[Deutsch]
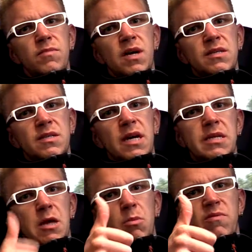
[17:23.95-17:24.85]
Das ist
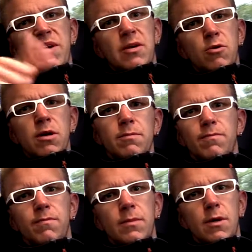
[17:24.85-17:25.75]
ein Daumenwert hoch.
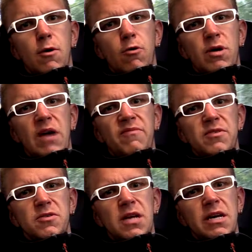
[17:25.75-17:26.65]
Oder einfach
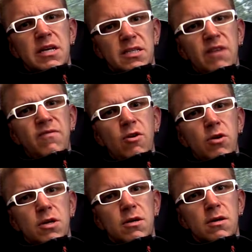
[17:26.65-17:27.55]
zu sagen, ihr seid verrückt.
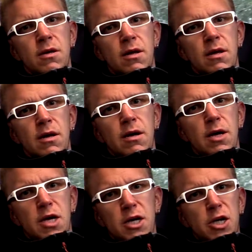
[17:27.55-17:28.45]

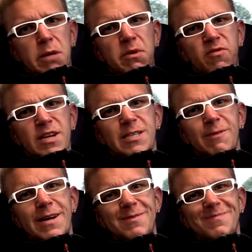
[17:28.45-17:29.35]
Ich entscheide mich für das
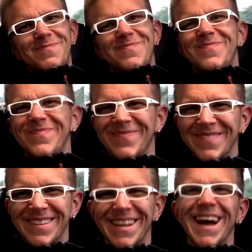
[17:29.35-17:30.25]
zweite.
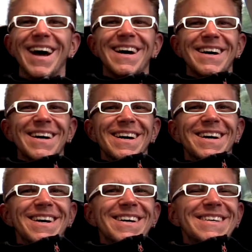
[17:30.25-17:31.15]
Ich
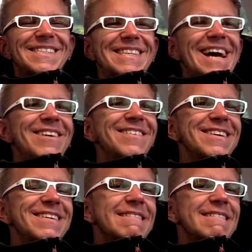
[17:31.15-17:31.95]
ebenso. Sehr gut.